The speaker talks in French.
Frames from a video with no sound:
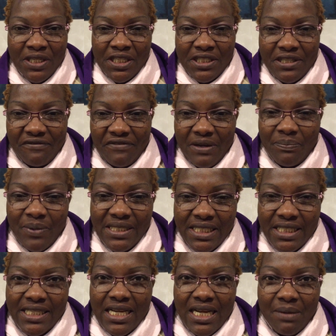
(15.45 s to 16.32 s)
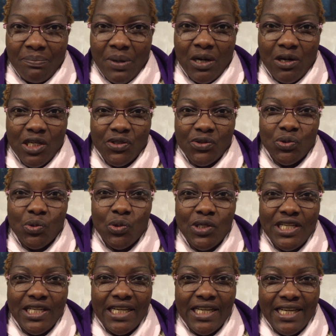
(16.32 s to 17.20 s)
qui fait partie de la paroisse du
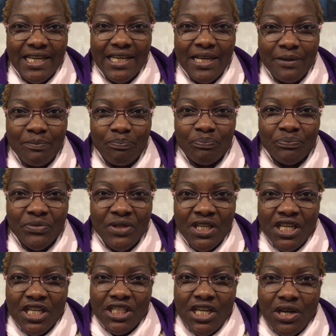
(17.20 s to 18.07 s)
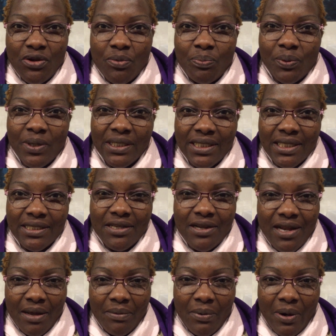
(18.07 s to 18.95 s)
Conéré, qui est le prêtre
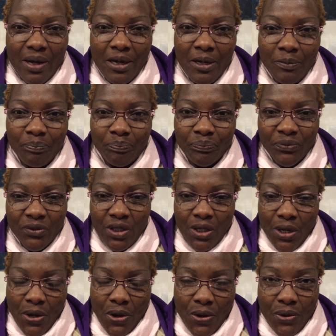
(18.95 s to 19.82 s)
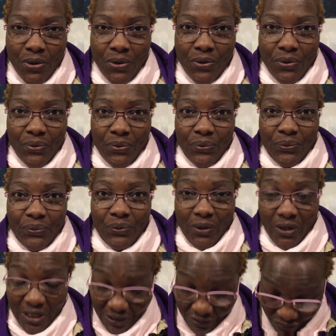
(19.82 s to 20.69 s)
de là-bas. Vous avez frappé à la
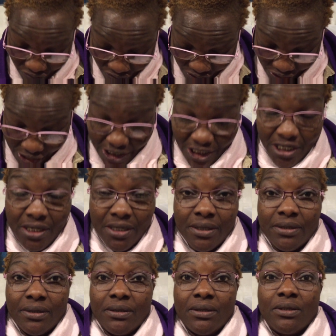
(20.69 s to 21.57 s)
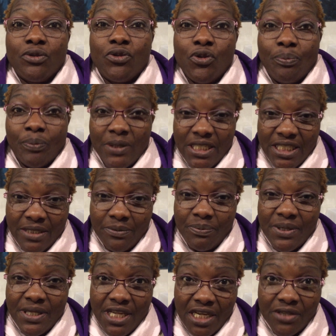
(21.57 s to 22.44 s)
porte de, euh, euh, oui, du
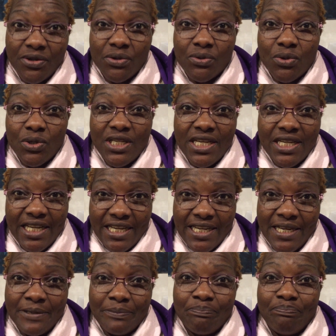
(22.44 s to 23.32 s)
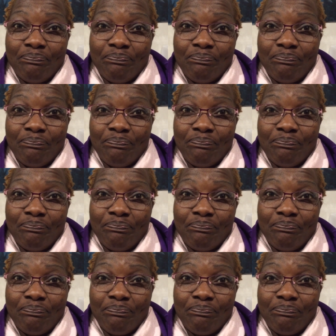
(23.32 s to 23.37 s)
précipité de Conéré.